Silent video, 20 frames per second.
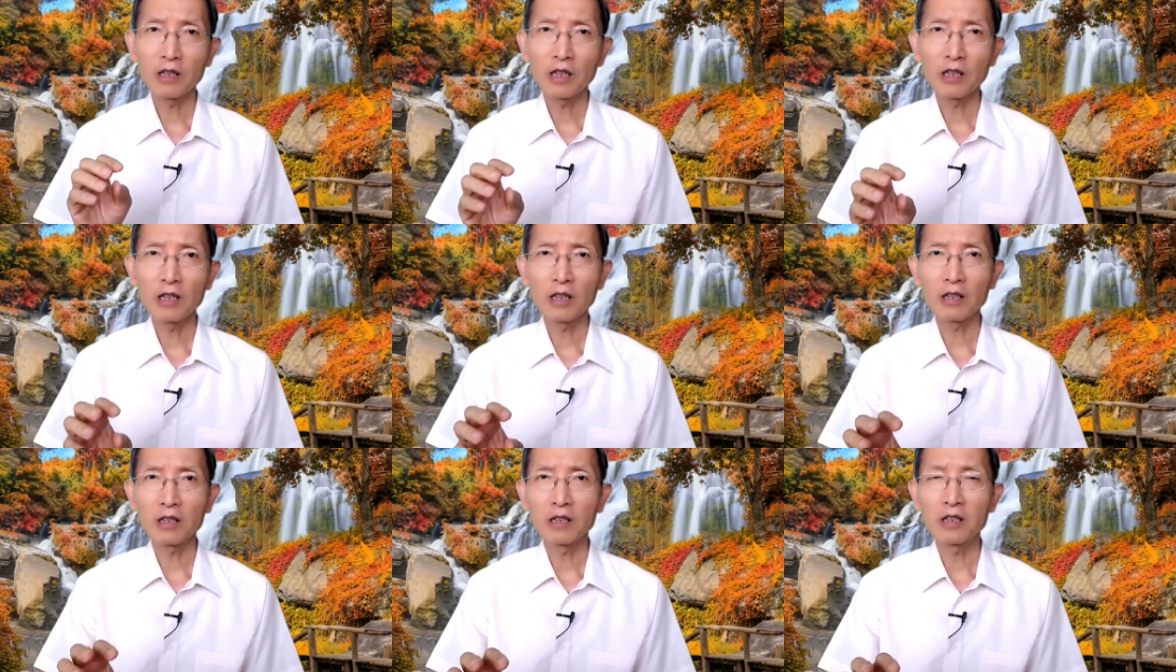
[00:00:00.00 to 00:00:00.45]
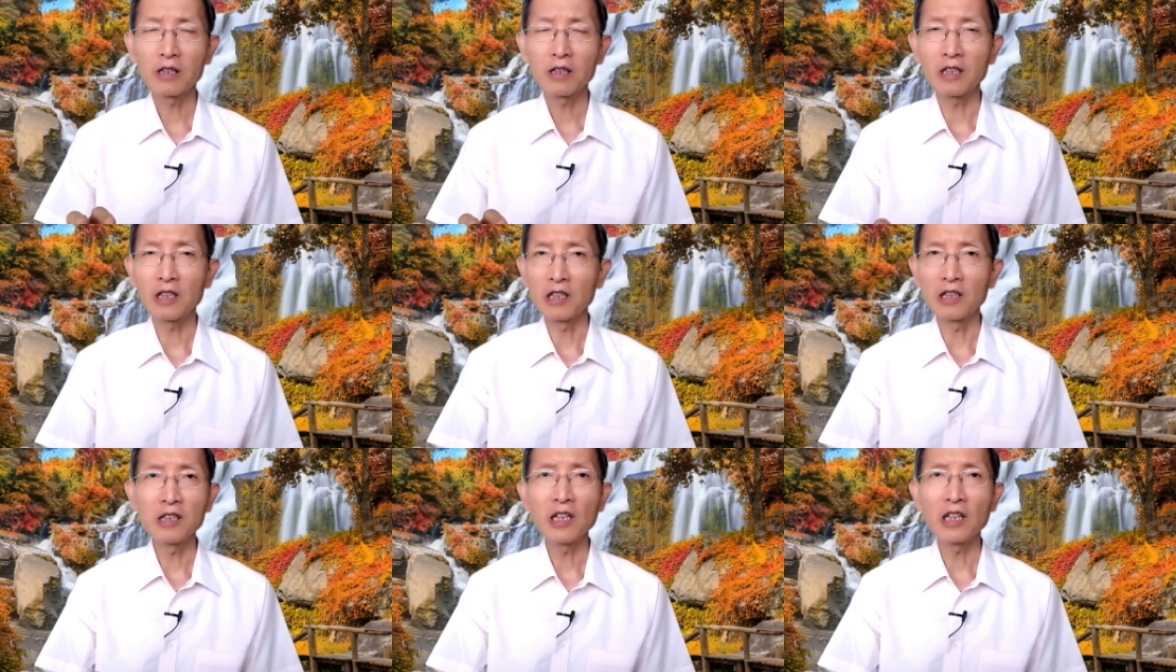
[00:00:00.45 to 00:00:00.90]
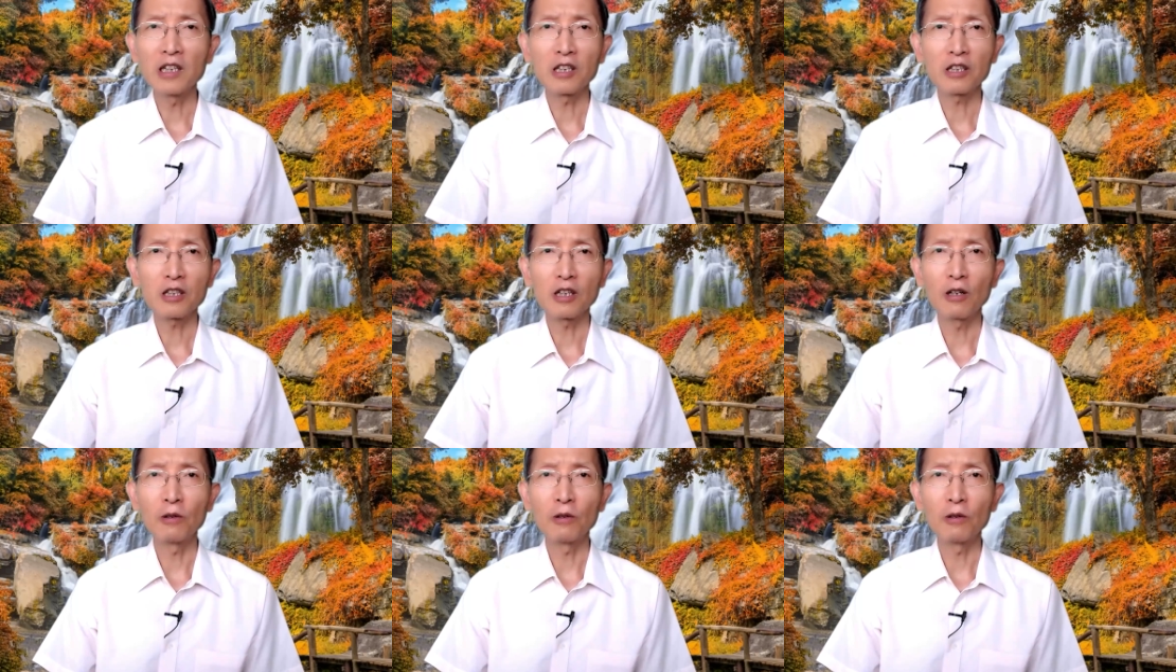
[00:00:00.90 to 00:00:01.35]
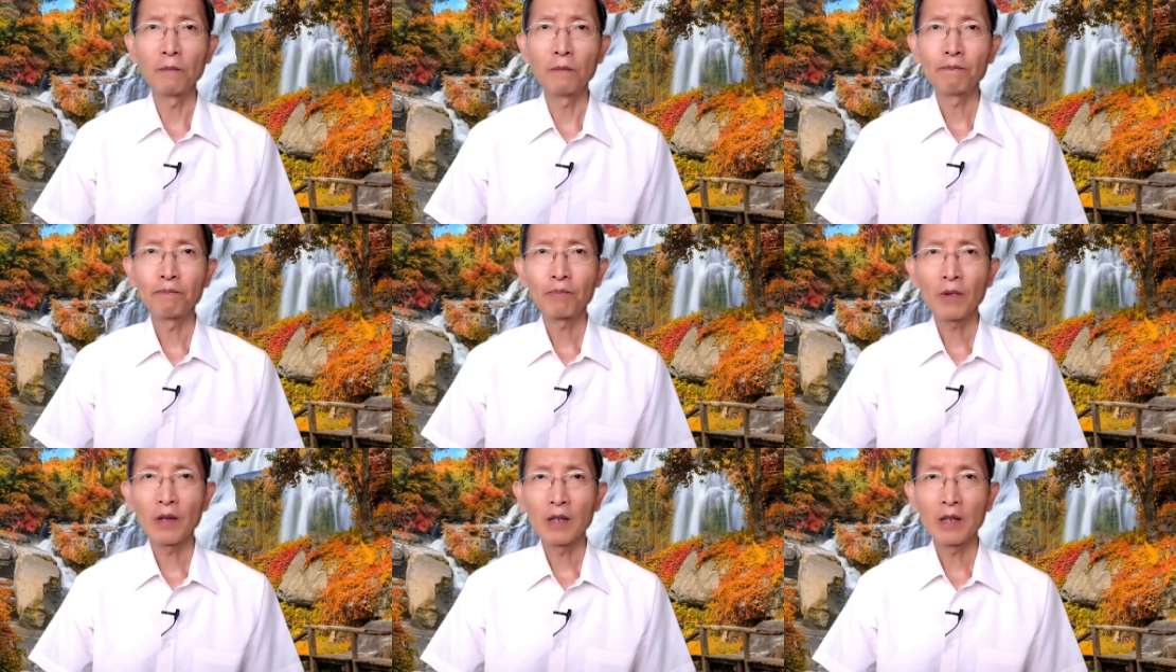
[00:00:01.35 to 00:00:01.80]
这个警戒的时候，
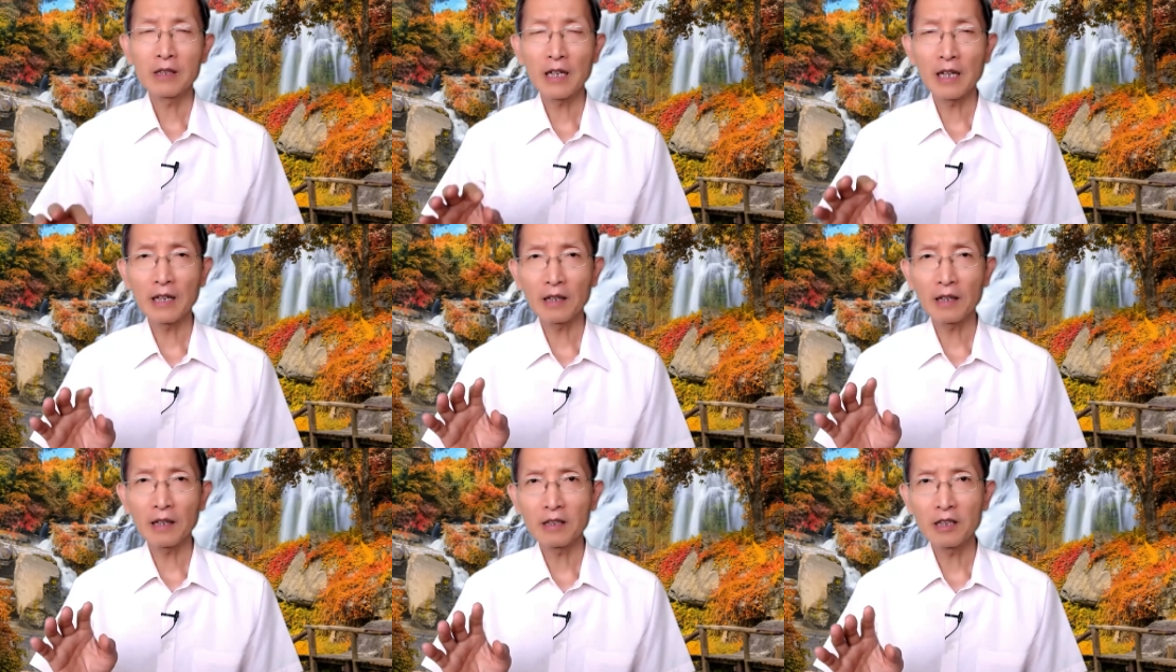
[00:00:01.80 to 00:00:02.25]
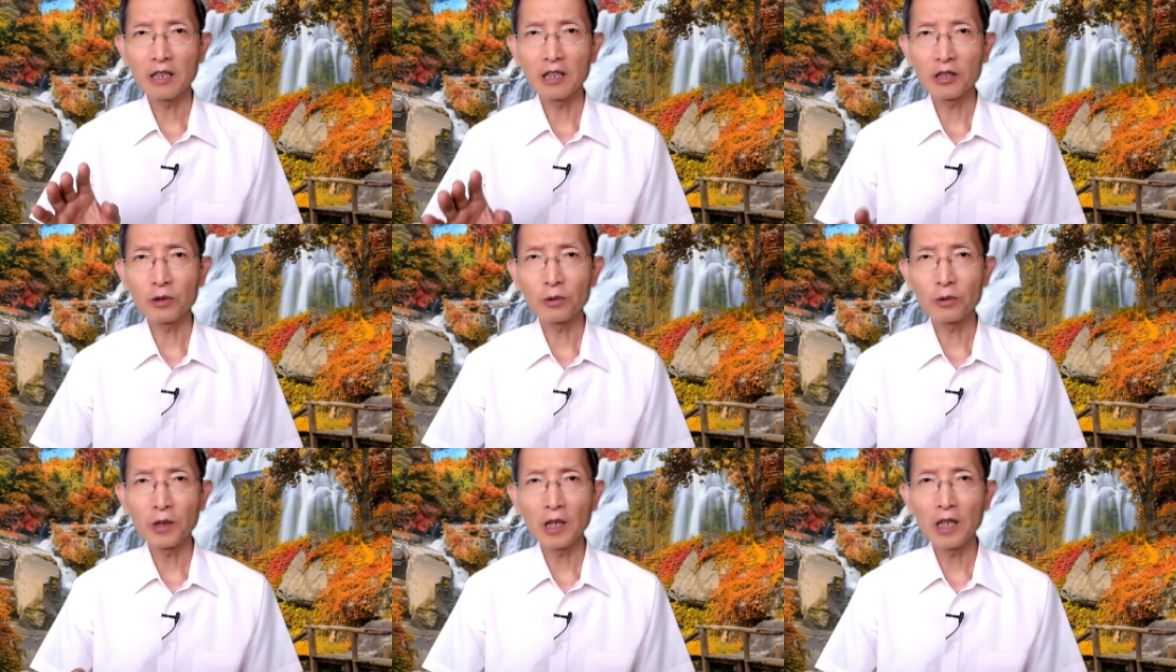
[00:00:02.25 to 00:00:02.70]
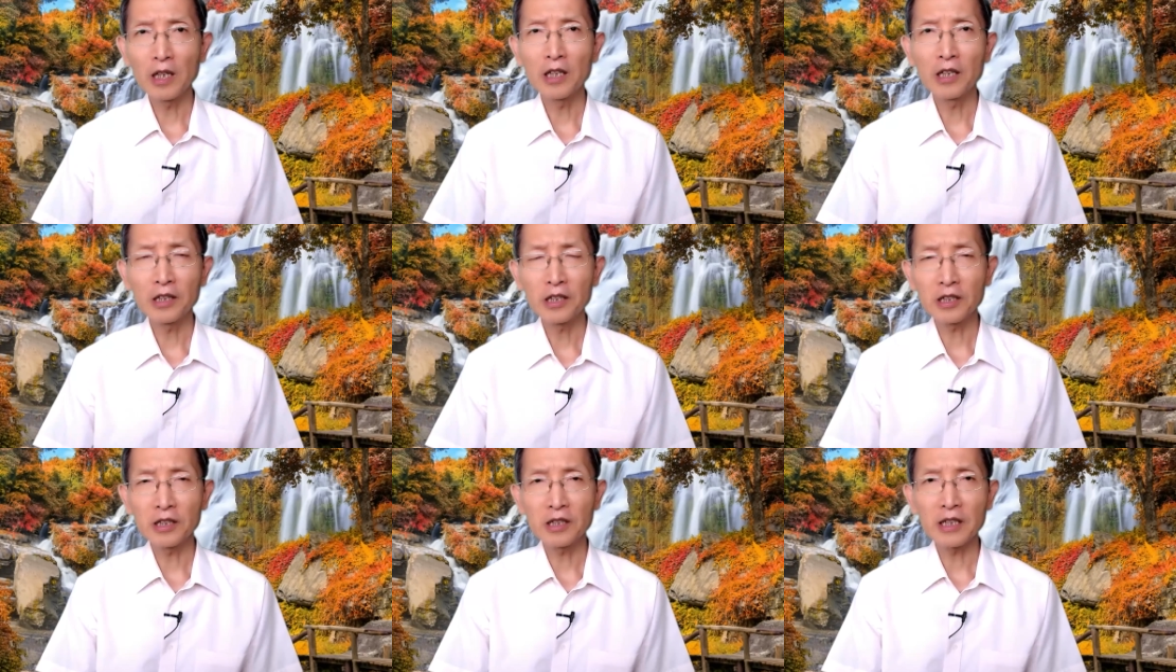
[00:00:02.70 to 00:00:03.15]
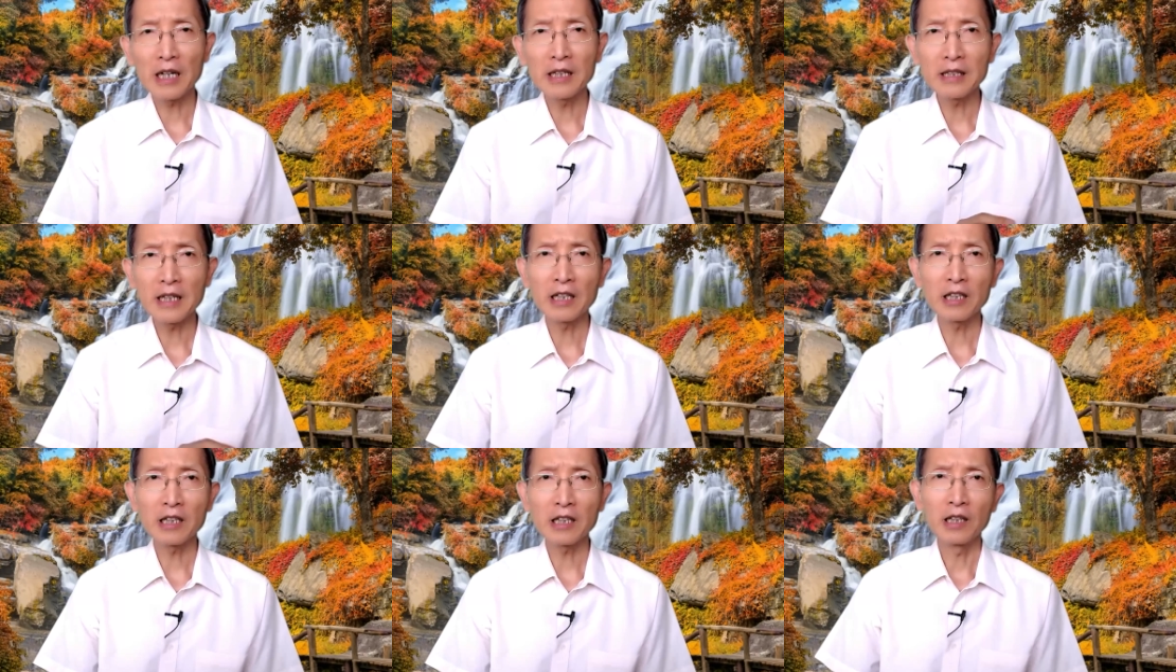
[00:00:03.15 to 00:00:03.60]
在启示录二至
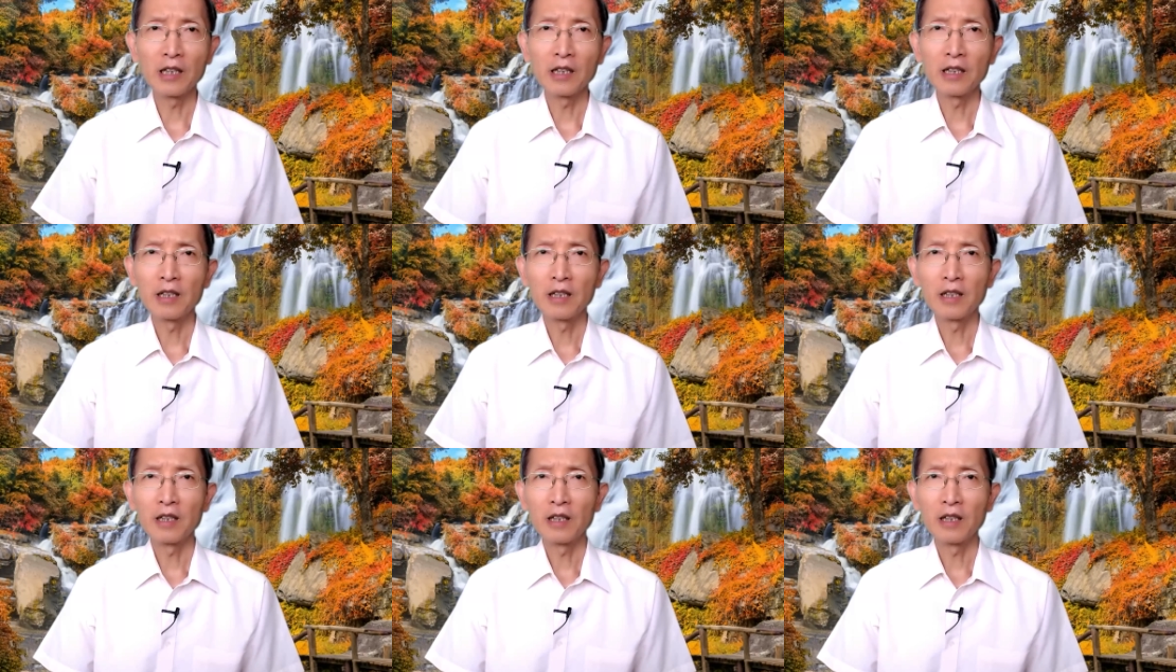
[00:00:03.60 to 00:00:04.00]
三章里，